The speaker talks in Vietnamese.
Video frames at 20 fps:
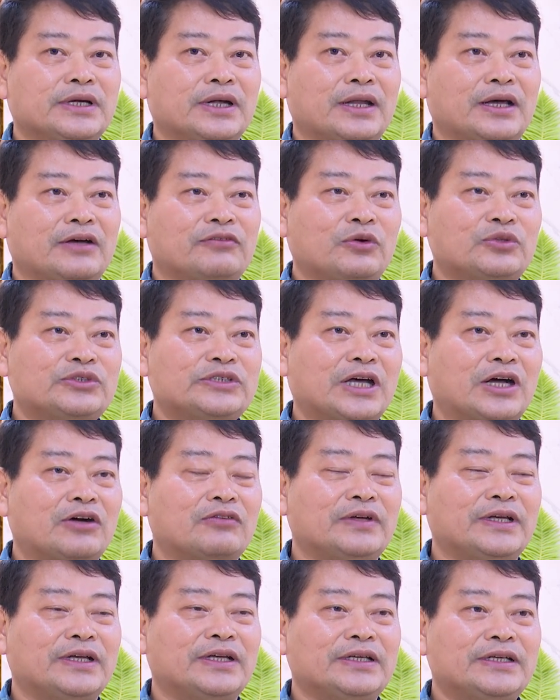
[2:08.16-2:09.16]
là phong trào
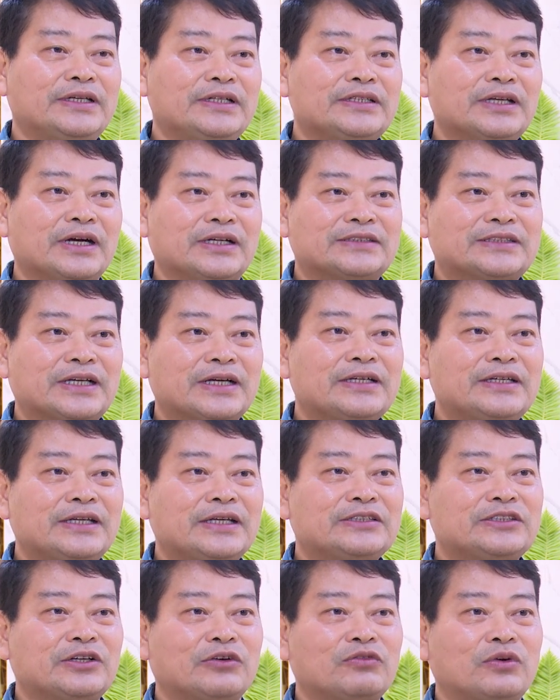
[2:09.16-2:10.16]
về ý tưởng sáng
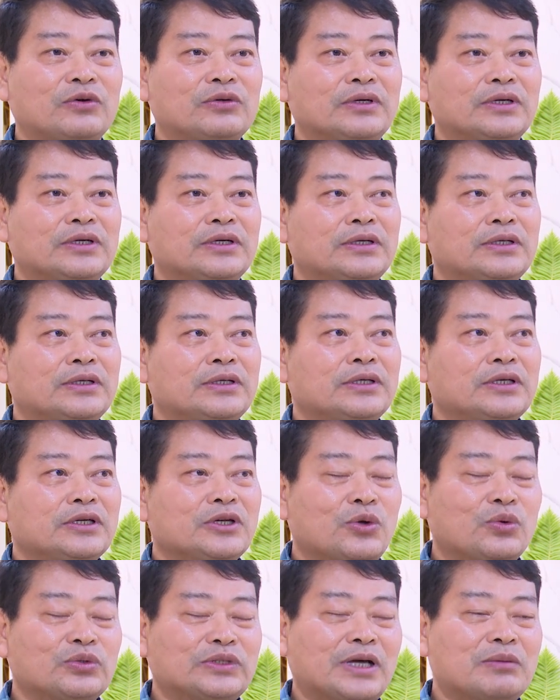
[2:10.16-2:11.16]
kiến trong phong, à,
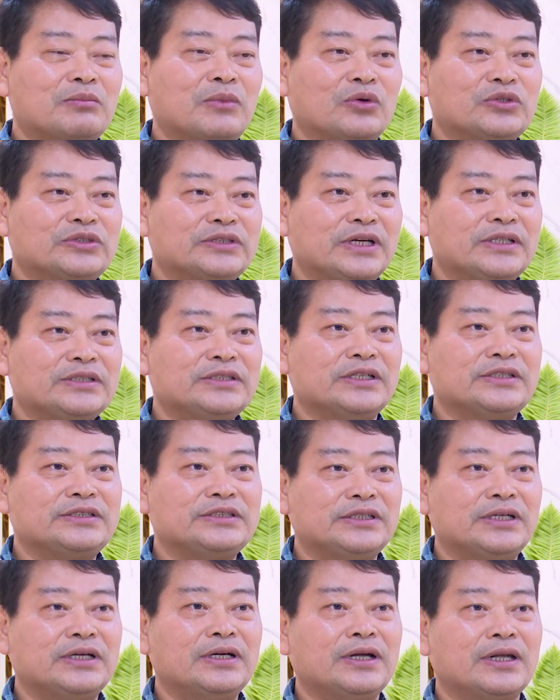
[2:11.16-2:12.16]
công tác bảo dưỡng sửa
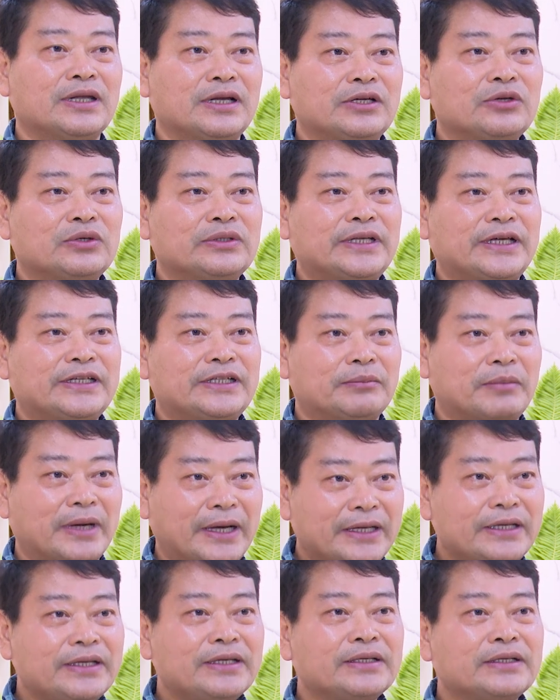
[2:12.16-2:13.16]
chữa lớn tại nhà
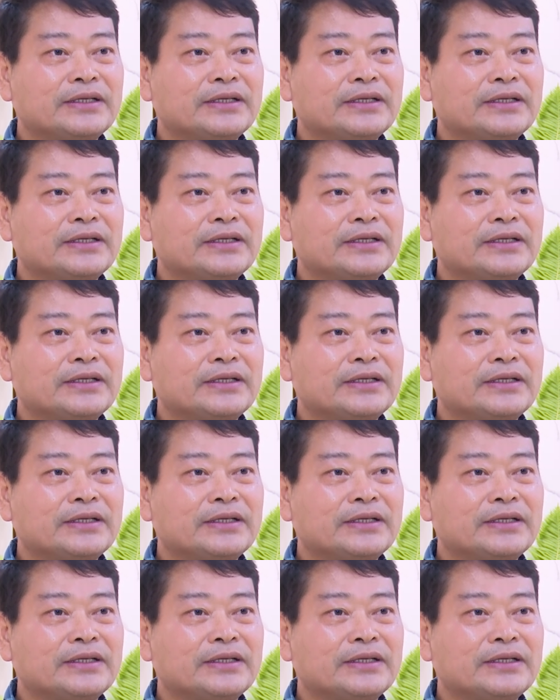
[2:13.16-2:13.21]
máy,